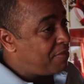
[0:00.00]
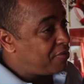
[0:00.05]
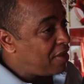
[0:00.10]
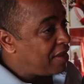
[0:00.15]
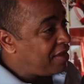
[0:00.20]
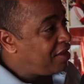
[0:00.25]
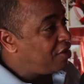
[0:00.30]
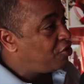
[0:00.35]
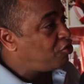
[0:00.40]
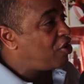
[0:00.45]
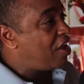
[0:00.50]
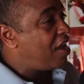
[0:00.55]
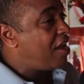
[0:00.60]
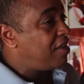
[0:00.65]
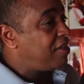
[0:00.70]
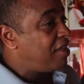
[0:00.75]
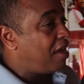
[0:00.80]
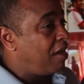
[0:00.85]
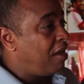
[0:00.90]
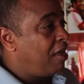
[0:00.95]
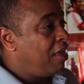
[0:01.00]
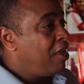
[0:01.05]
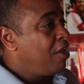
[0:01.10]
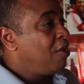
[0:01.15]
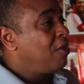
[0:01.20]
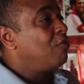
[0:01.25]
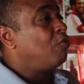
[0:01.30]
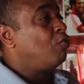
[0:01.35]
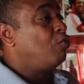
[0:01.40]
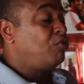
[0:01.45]
باي شهاده
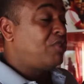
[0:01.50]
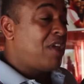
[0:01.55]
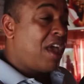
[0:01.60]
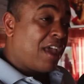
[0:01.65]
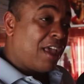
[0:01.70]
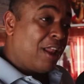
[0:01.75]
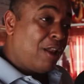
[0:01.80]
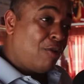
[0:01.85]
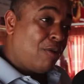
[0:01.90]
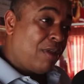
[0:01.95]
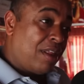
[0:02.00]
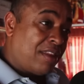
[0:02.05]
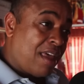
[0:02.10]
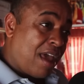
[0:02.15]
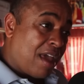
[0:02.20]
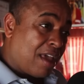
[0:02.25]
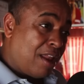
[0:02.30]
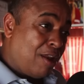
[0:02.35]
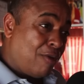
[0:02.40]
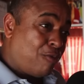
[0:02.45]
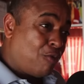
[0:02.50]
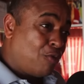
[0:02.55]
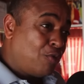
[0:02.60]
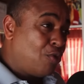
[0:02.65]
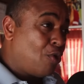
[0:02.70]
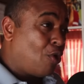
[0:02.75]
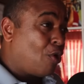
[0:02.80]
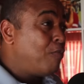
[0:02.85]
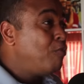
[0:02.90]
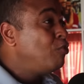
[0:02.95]
وداخل داخل
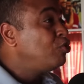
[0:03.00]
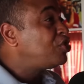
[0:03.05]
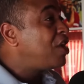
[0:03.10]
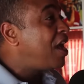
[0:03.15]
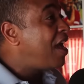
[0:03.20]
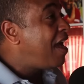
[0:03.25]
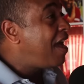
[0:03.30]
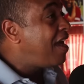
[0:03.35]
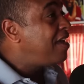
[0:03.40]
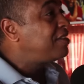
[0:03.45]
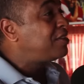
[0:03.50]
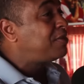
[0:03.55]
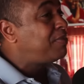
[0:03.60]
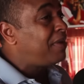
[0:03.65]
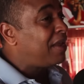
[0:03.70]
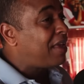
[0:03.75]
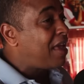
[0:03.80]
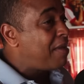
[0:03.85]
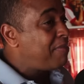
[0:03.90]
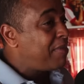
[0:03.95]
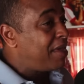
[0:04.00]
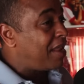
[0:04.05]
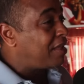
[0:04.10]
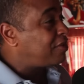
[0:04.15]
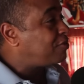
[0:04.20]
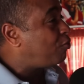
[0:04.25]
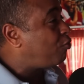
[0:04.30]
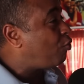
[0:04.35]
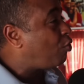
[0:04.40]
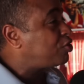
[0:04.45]
الفندق مجهز
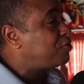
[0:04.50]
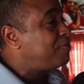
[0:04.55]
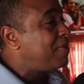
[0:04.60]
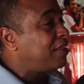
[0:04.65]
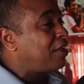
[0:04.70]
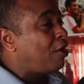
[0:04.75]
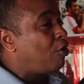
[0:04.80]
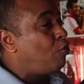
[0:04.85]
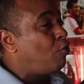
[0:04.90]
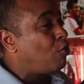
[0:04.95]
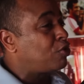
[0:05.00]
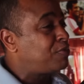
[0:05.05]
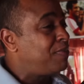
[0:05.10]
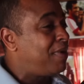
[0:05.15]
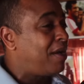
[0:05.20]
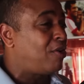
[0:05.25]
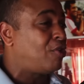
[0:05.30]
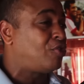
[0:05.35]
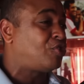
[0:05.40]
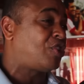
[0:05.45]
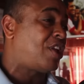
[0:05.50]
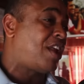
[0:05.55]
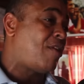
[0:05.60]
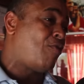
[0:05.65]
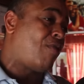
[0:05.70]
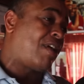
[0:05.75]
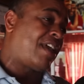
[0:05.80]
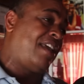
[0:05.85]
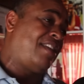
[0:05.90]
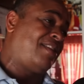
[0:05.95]
بالكاميرات وقت ما دخل وقت ما خرج راه
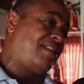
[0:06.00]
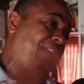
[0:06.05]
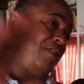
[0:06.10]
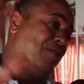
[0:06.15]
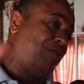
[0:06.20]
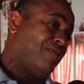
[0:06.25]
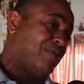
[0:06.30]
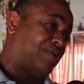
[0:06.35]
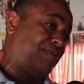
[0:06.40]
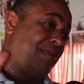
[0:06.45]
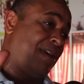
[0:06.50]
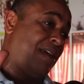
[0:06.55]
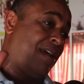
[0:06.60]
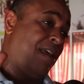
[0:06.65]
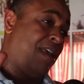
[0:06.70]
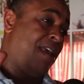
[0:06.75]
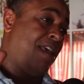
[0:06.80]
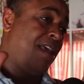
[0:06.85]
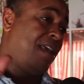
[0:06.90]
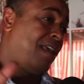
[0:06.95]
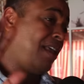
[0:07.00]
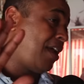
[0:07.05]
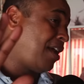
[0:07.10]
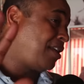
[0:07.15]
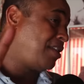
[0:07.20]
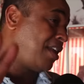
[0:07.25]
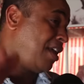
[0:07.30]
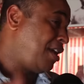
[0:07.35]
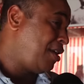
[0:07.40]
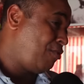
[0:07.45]
هو كاين عندهم تما
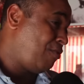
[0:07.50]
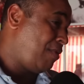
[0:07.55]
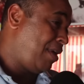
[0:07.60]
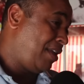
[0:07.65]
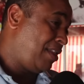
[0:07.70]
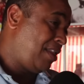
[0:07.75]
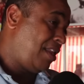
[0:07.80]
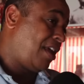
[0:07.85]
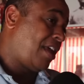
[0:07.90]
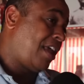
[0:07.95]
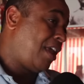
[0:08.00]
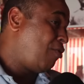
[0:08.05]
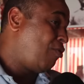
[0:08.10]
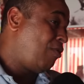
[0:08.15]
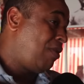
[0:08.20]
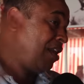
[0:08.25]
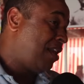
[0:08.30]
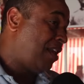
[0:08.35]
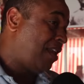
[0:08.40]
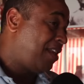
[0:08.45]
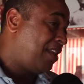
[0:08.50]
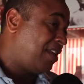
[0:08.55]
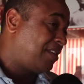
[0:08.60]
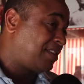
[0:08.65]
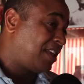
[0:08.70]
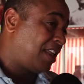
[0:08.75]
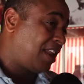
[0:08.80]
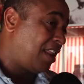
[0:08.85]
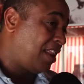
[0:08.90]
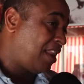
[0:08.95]
يقدر اي واحد لا كيقول
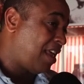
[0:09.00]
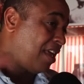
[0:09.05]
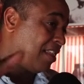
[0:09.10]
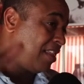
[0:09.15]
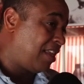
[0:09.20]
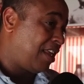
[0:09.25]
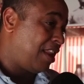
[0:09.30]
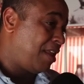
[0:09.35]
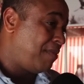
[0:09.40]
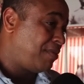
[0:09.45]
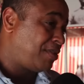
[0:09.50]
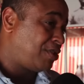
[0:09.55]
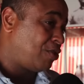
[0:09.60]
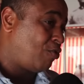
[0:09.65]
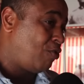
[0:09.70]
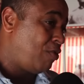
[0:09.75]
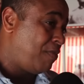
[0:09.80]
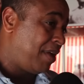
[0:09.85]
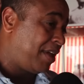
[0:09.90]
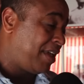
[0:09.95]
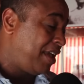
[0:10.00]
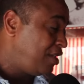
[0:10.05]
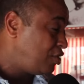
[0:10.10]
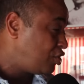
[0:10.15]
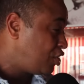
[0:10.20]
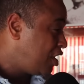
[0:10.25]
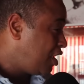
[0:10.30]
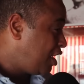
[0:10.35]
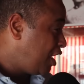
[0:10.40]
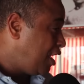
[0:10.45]
للناصيري لا هذا الكلام تيقول ما
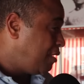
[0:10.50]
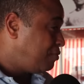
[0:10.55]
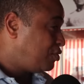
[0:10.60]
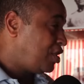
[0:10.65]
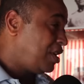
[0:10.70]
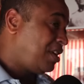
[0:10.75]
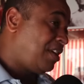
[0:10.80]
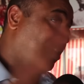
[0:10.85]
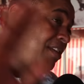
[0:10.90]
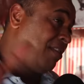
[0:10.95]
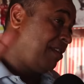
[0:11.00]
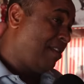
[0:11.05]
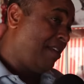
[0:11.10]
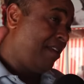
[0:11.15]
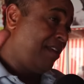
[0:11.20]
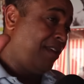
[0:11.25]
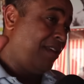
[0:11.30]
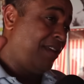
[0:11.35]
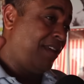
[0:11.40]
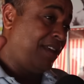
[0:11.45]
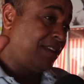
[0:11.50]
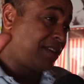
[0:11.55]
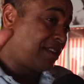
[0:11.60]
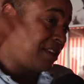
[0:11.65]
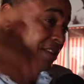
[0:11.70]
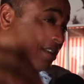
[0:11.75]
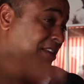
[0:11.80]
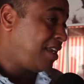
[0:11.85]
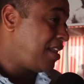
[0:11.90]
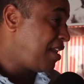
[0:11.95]
كاينش يمشي
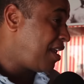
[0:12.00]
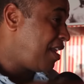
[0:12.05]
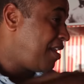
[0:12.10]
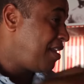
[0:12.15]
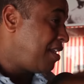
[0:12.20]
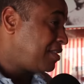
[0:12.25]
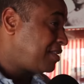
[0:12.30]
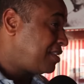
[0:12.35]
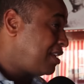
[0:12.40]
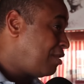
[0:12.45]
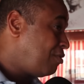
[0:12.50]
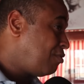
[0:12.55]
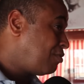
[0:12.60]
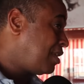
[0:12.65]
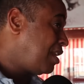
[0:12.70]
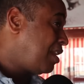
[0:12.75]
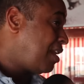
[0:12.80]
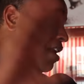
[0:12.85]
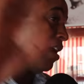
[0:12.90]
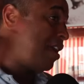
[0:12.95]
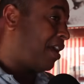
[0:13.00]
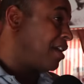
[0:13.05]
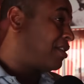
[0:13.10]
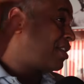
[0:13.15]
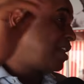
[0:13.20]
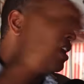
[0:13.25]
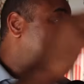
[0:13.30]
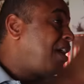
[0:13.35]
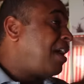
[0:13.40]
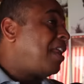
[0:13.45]
يسقسي راه الناس ديال لوطيل راه
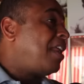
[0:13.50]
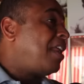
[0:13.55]
يقدر